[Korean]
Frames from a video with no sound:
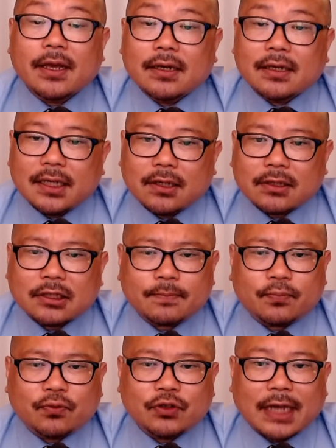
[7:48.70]
이것은
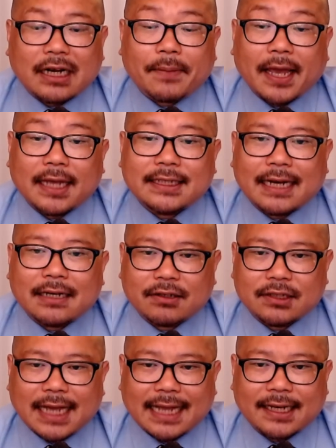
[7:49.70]
부자를 배제하는 것이
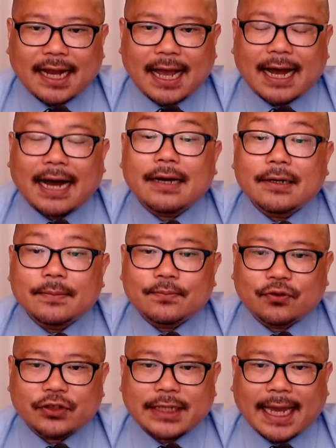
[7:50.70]
아니라
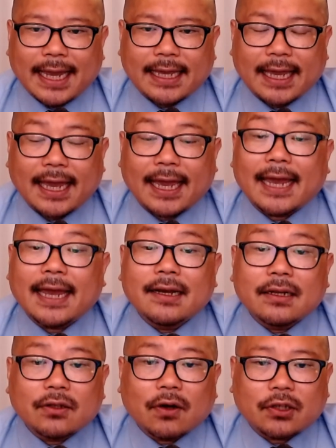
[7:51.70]
부자에게
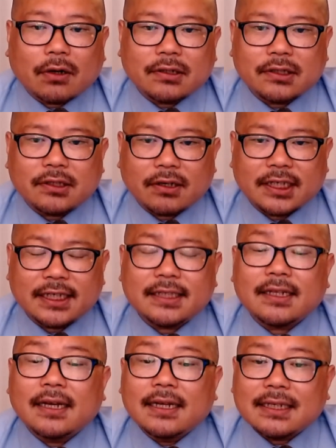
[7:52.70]
더 적극적인
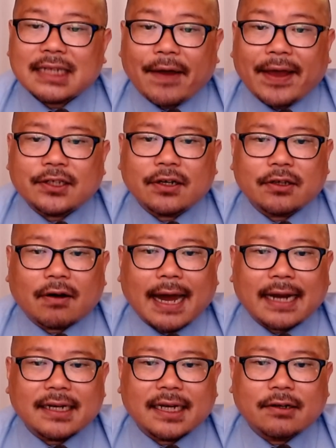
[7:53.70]
사회적 역할을
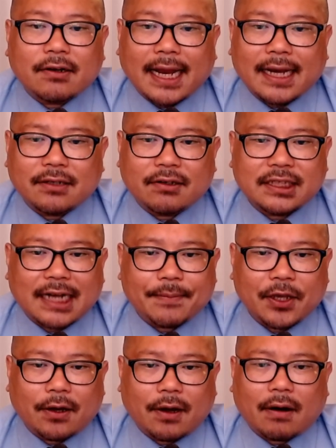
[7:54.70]
이끌어내는
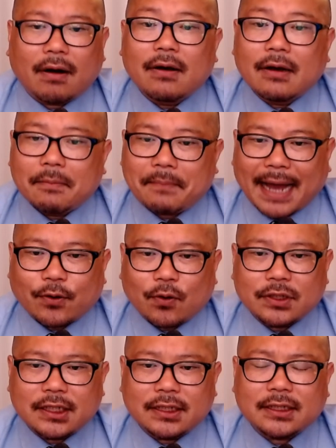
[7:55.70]
것이라며
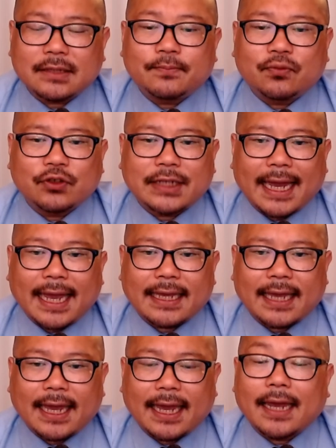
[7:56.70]
박용진은
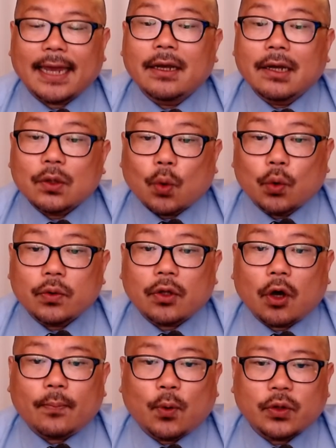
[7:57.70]
부자에게 돈 더
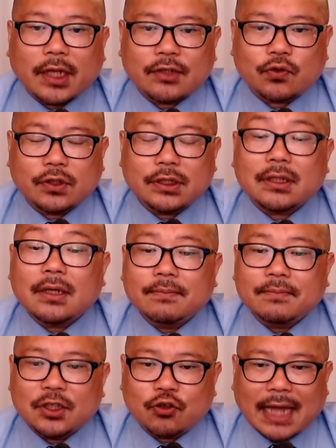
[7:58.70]
보태주는
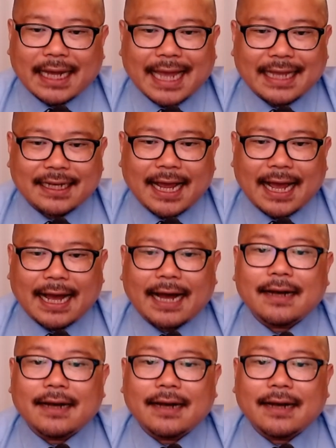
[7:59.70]
민주당이 아니라